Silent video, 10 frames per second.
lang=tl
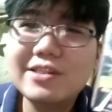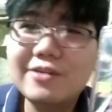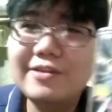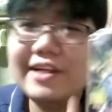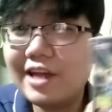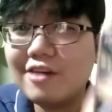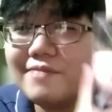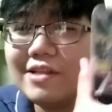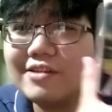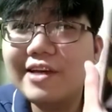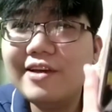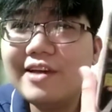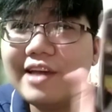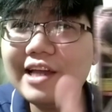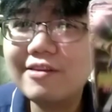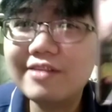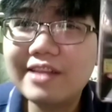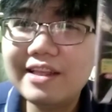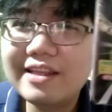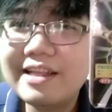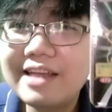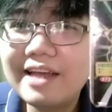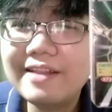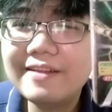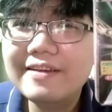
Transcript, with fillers: so nare-recommend ko sa iyo yung gantong tin yan